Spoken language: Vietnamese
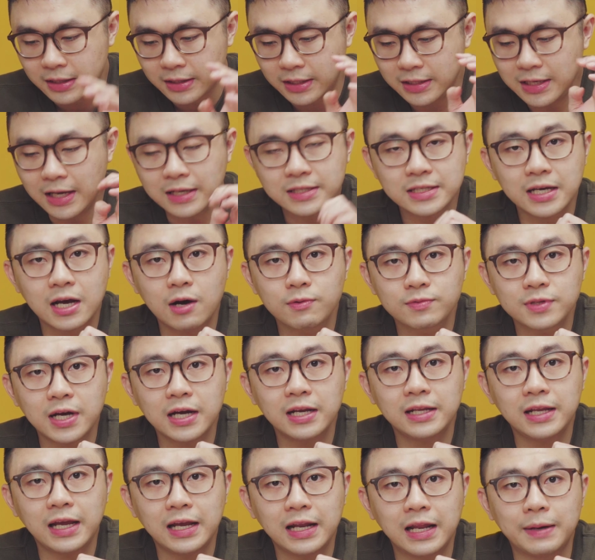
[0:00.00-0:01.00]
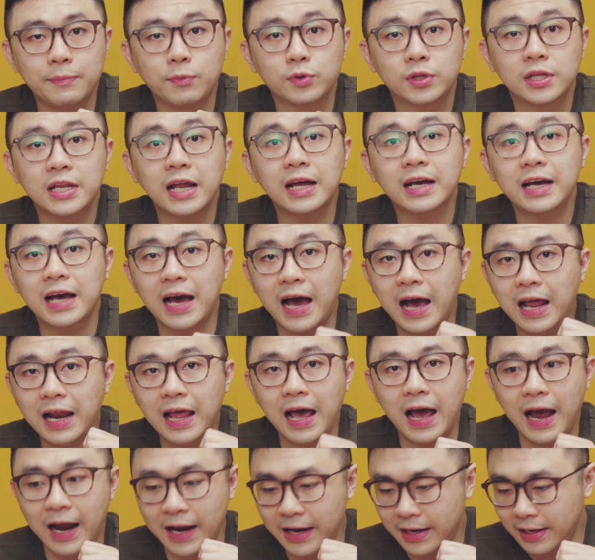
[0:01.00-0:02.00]
Tính năng sạc không dây này là một tính năng khá
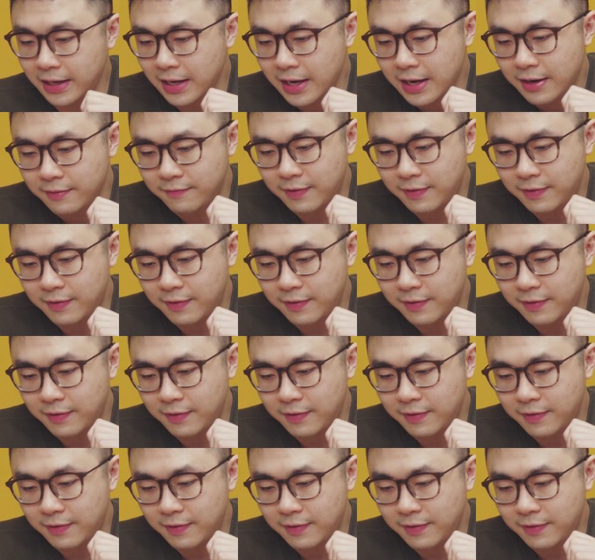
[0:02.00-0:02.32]
là hay